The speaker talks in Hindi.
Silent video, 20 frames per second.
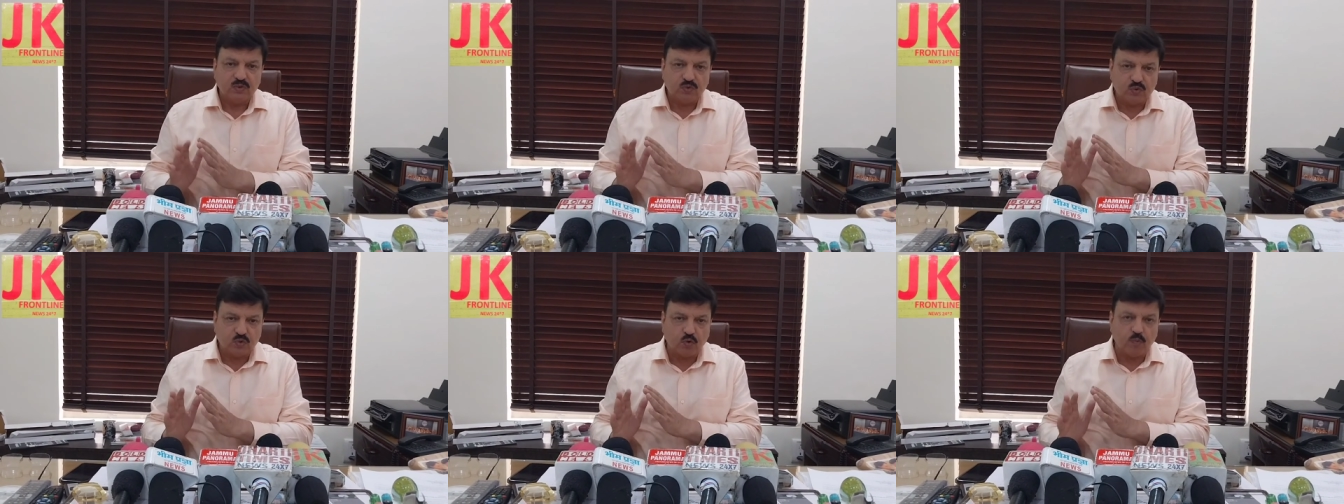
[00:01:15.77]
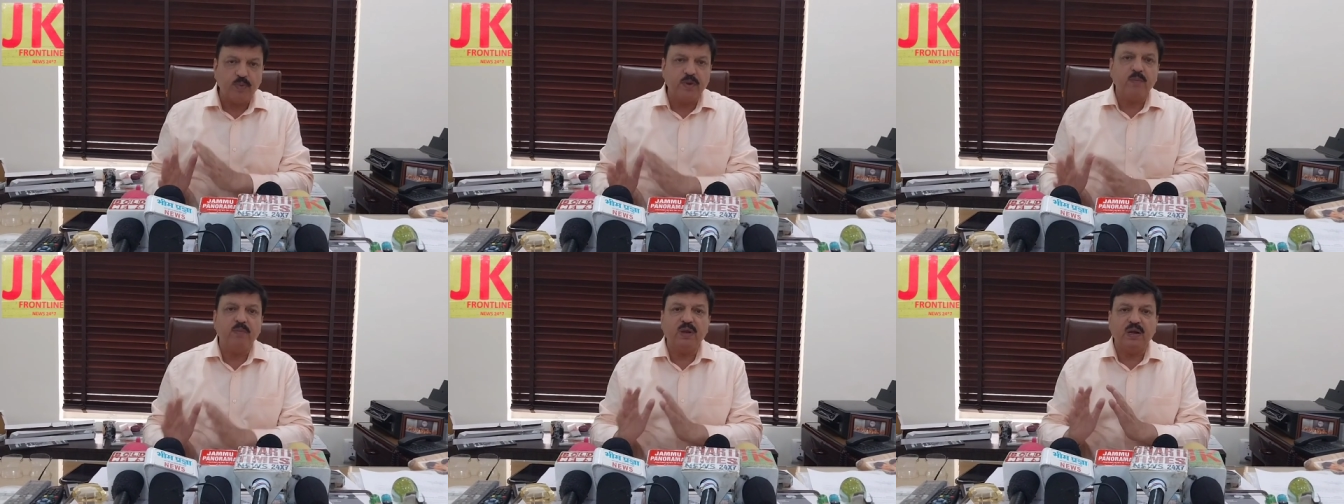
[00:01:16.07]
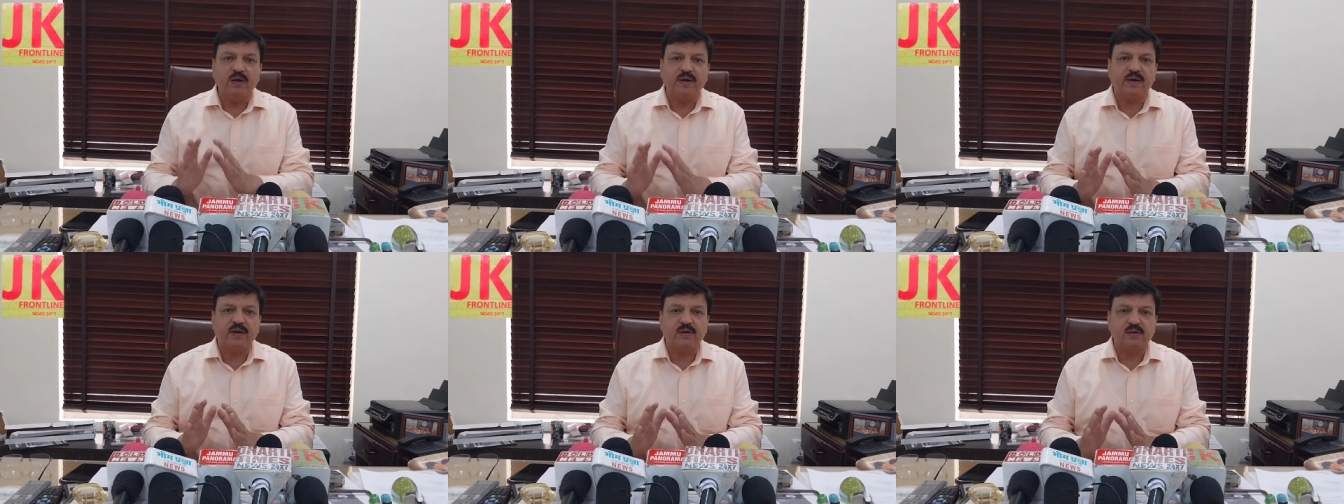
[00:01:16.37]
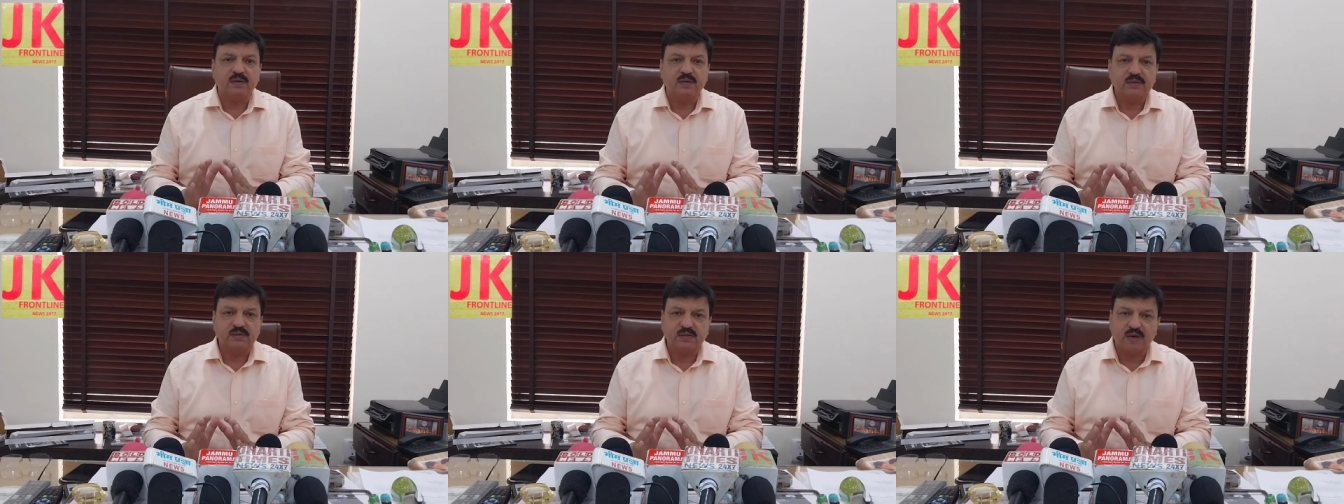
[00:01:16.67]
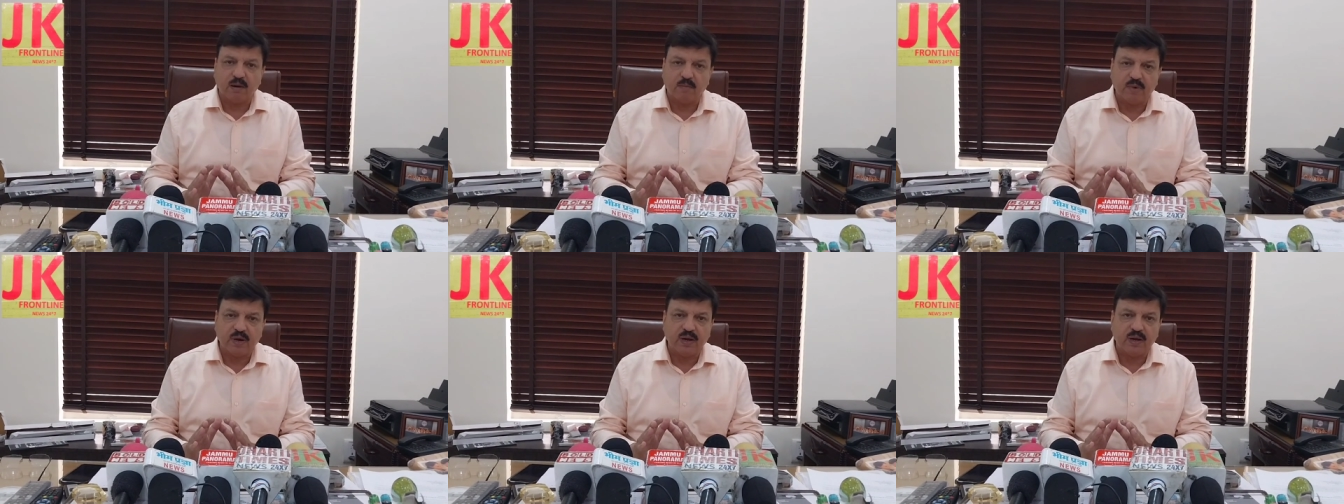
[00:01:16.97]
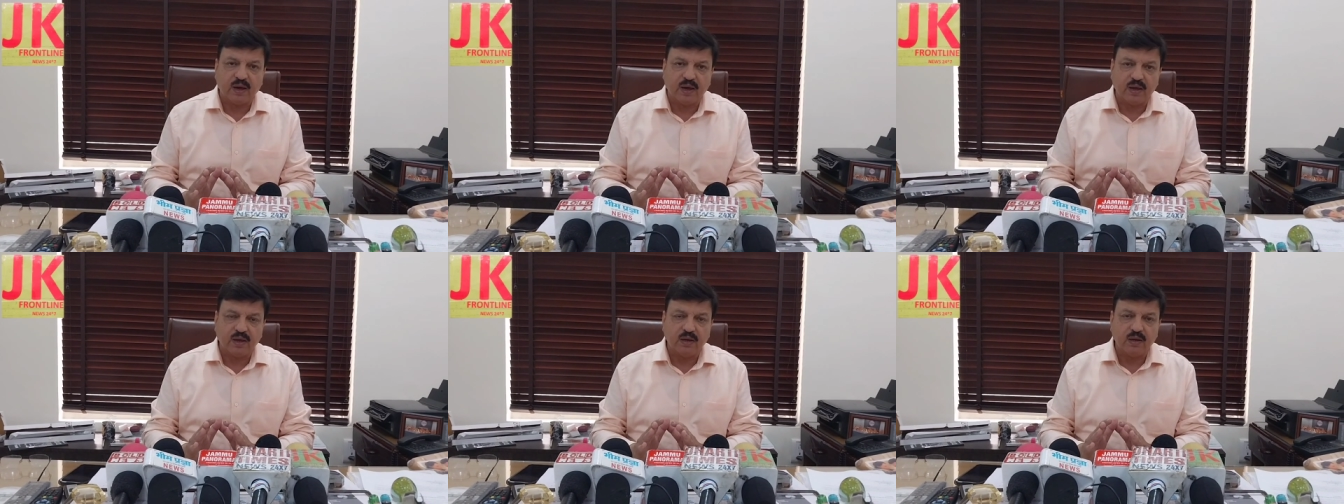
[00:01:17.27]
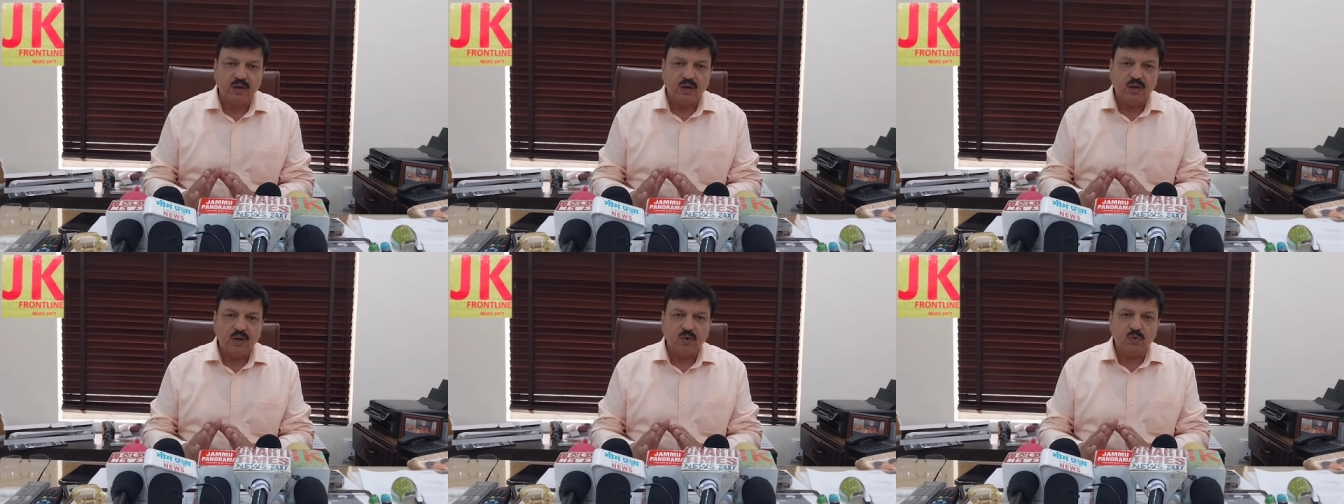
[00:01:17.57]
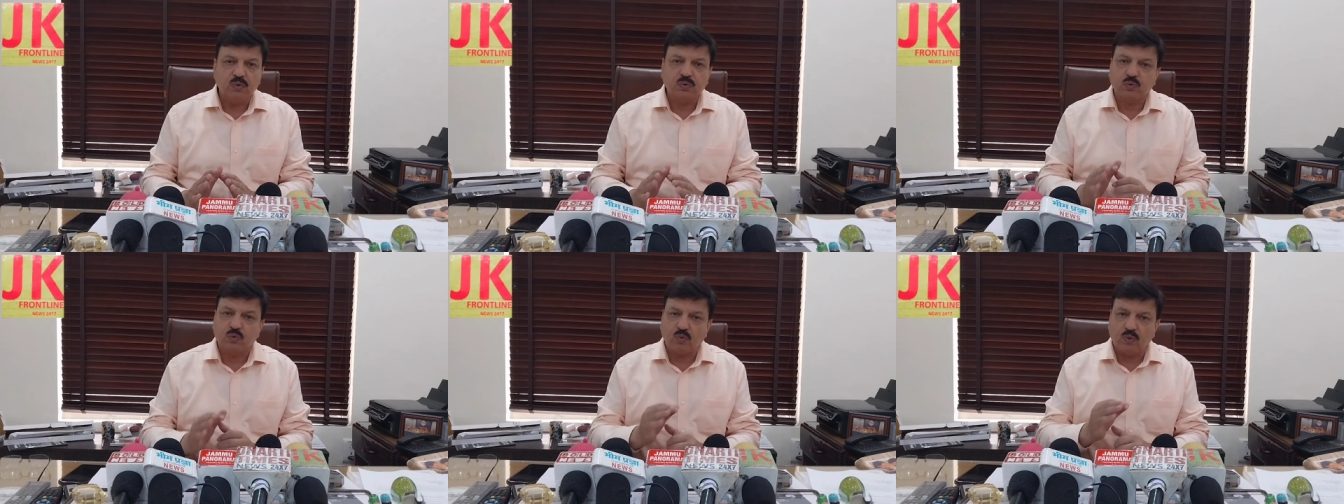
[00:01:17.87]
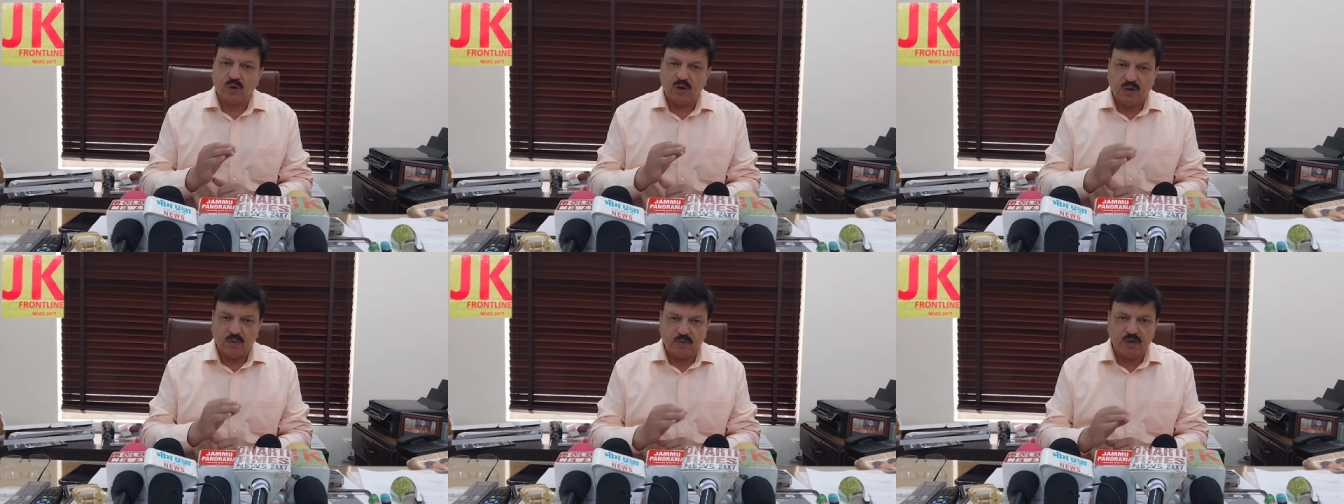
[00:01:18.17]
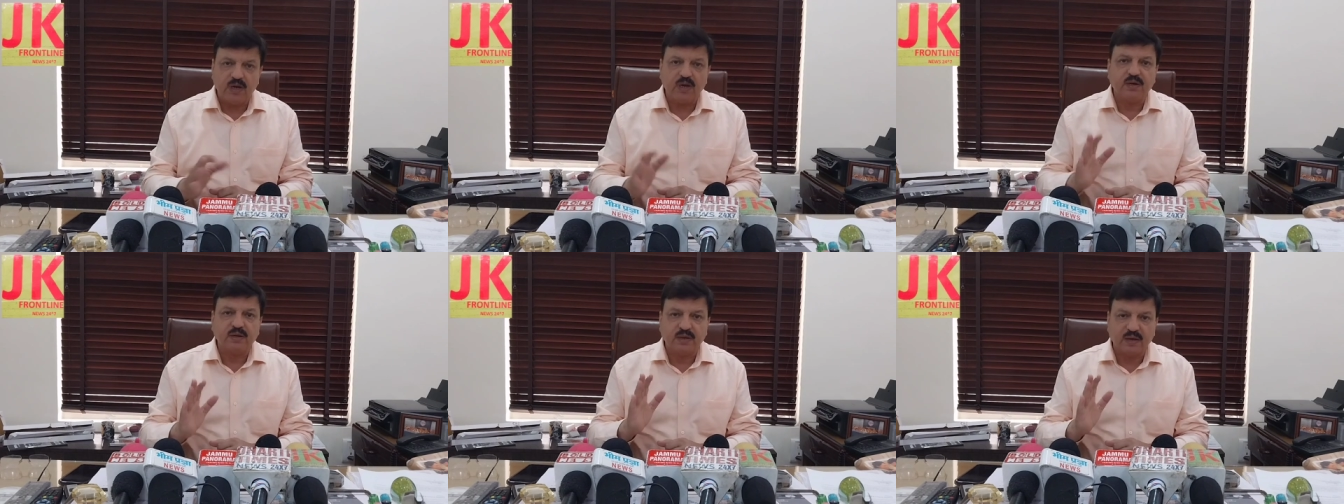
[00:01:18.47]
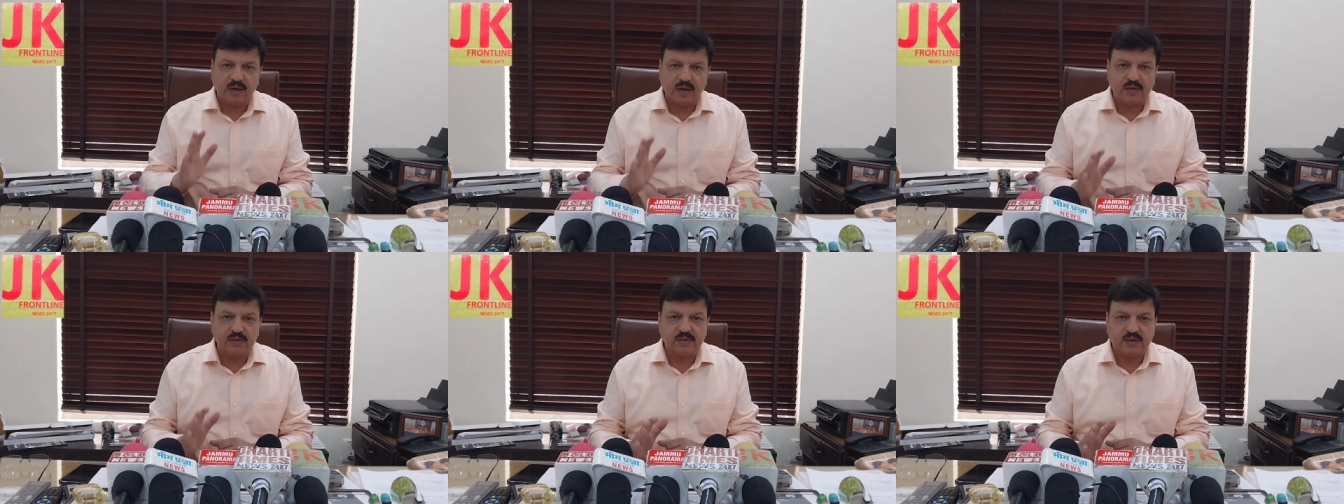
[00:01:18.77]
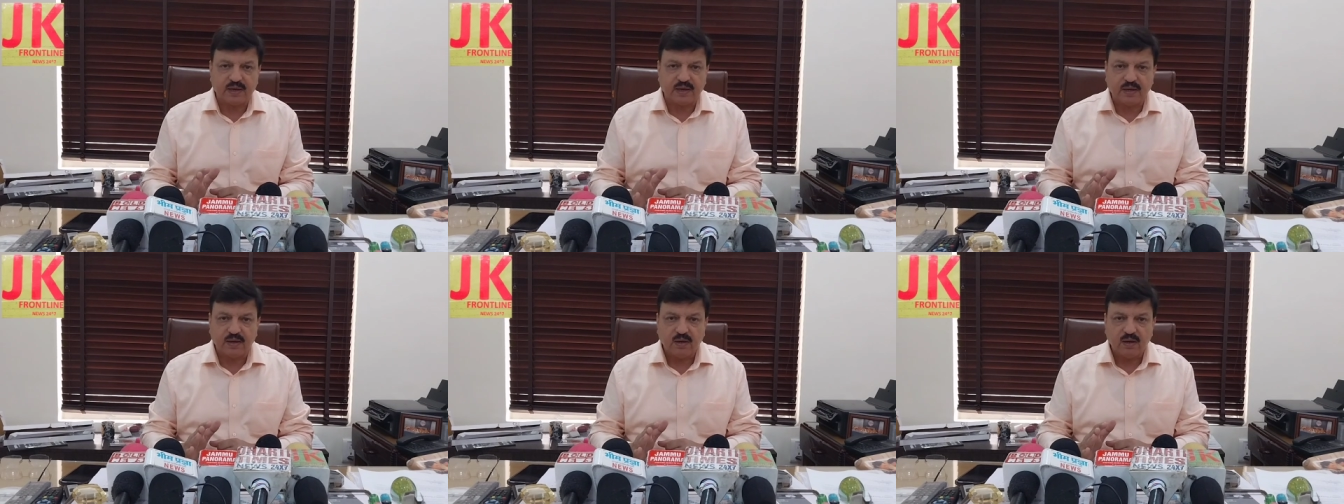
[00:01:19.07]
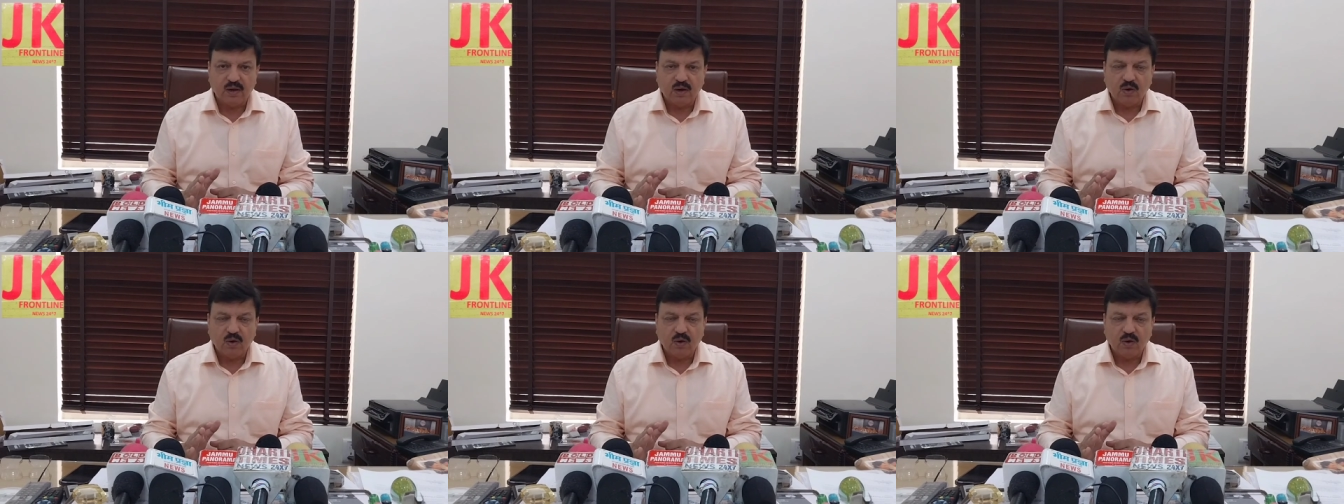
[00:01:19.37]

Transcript: जो भी मिलिटेंट सामने आए उसको एलिमिनेट किया जाए